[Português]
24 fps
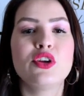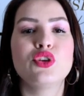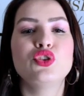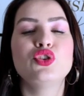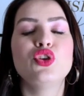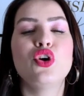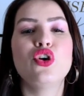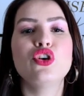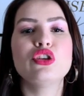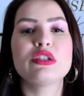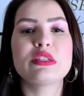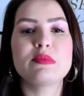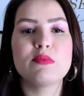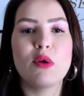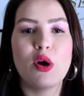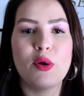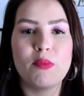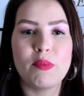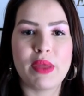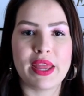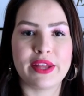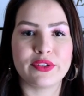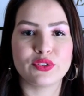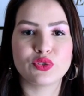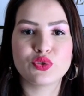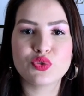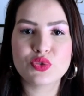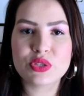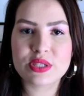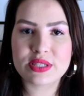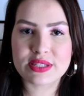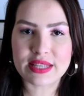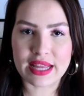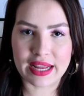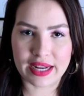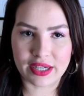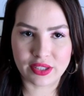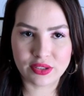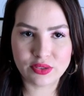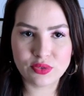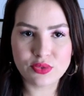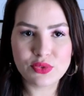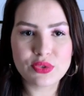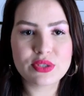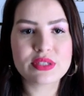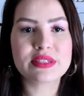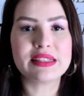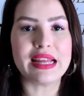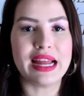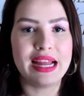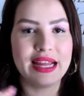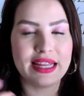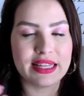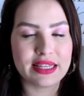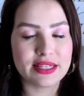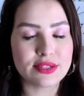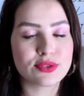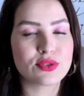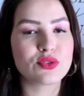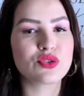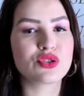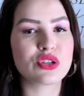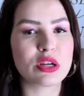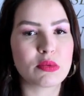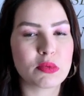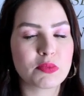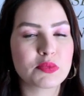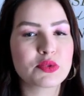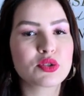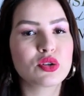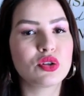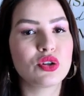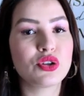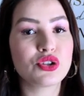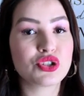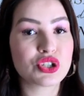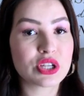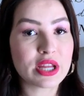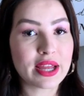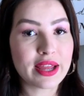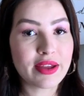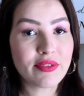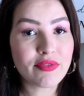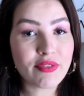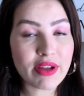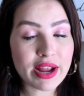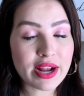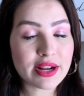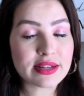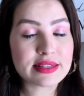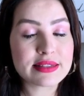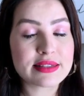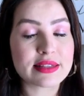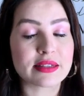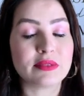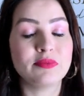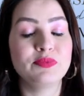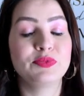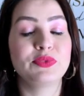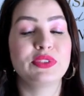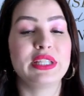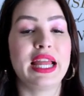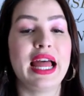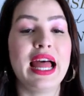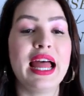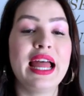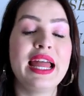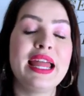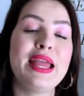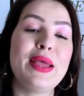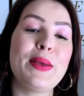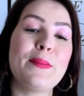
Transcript: nos momentos certos, tá? Isso chama psicologia reversa, tá?